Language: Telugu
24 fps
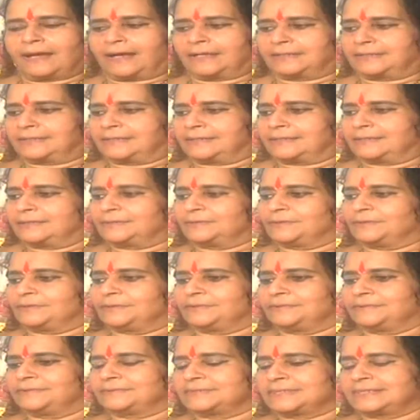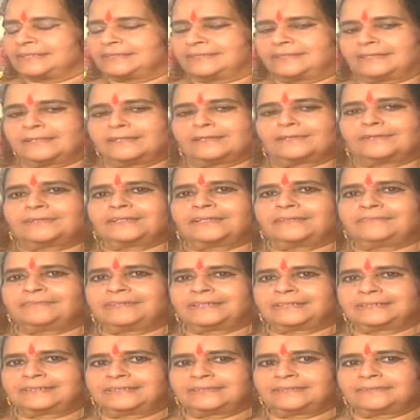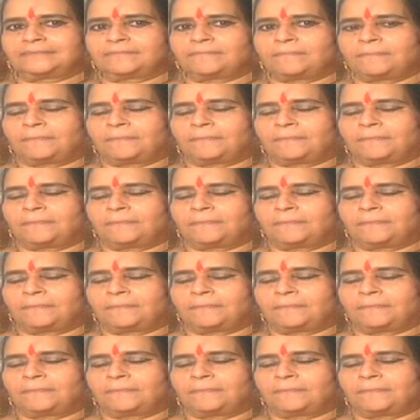అట్టడుగు స్థితిలో ఉన్న వ్యక్తి